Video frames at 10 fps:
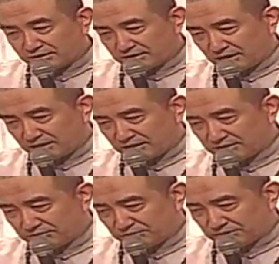那
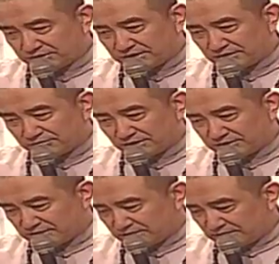由于时间的关
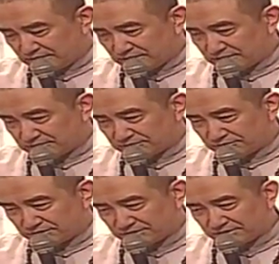系，呃，
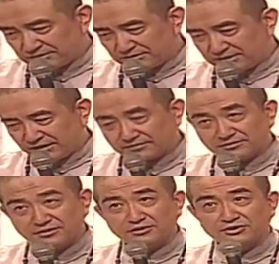我只能讲
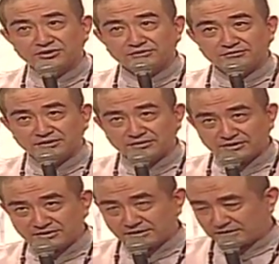这个其中的一
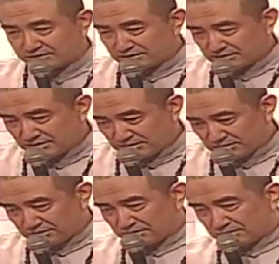些
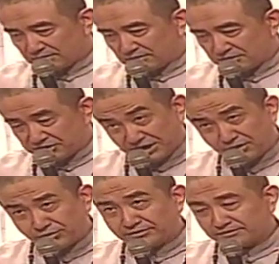呃结
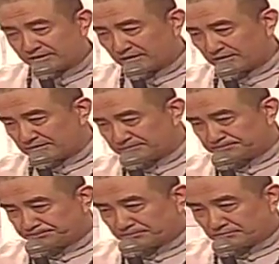论。好，
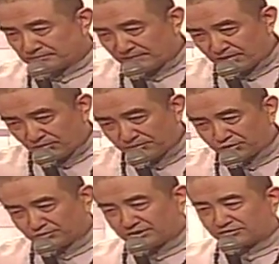我们
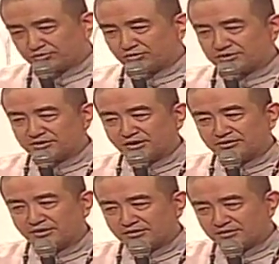通常所知道
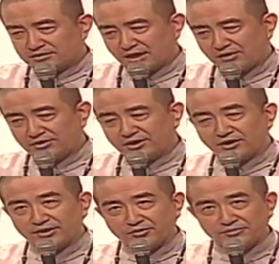的常理
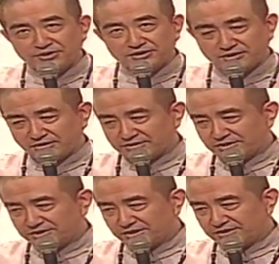而言，我们已经知道
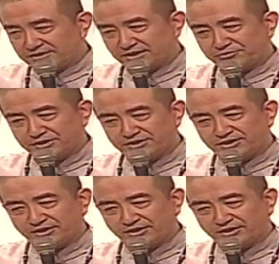身心灵是三位一体